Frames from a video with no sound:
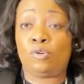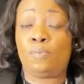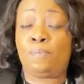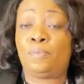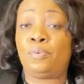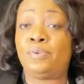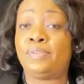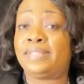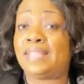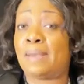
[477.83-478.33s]
le
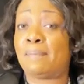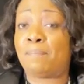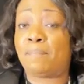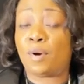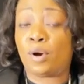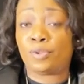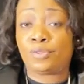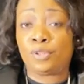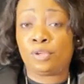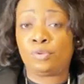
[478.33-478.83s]
plus
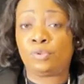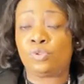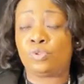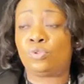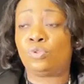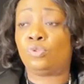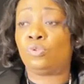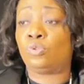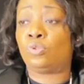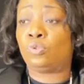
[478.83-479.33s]
important
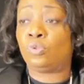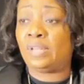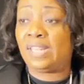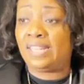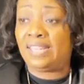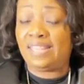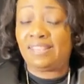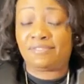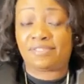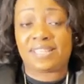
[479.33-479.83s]
au-dessus de tous
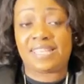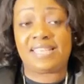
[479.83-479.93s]
les livres